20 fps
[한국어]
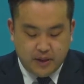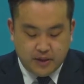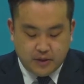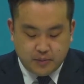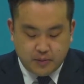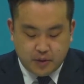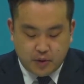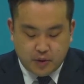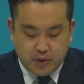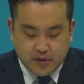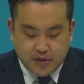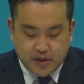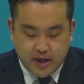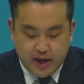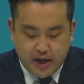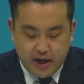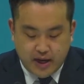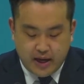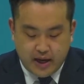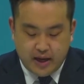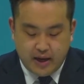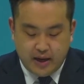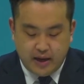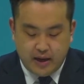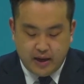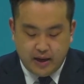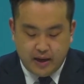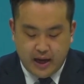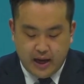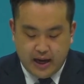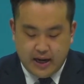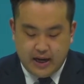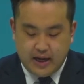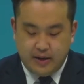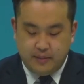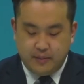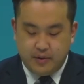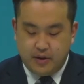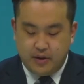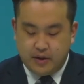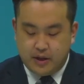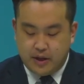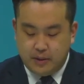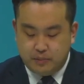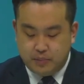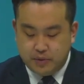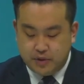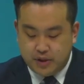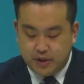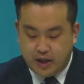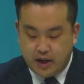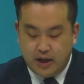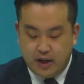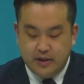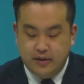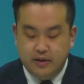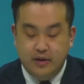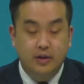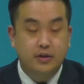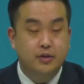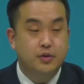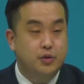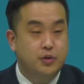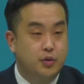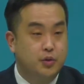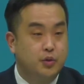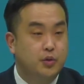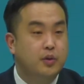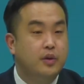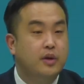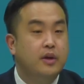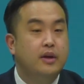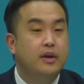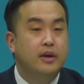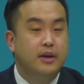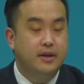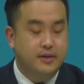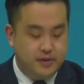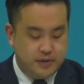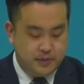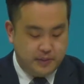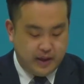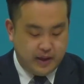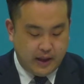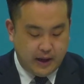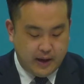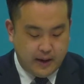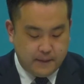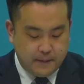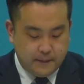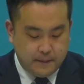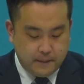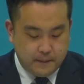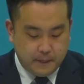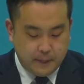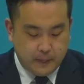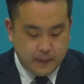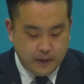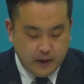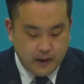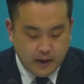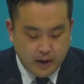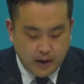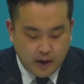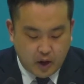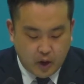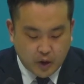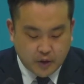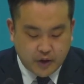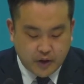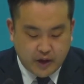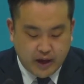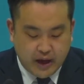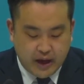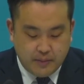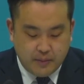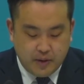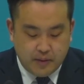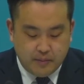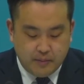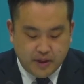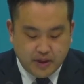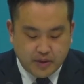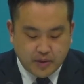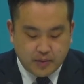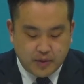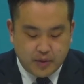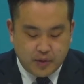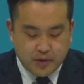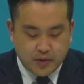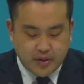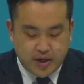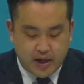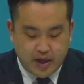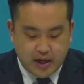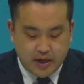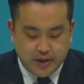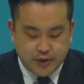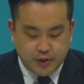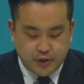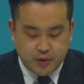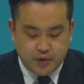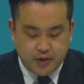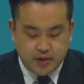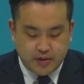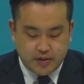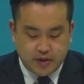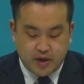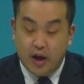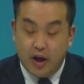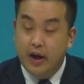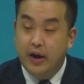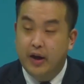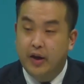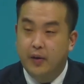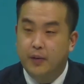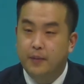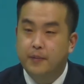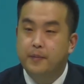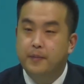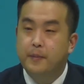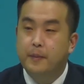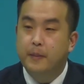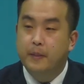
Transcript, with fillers: 믿음으로 살아야 하나님을 기쁘시게 해 드릴 수 있습니다. 어떻게 하면 믿음으로 살아갈 수 있을까요?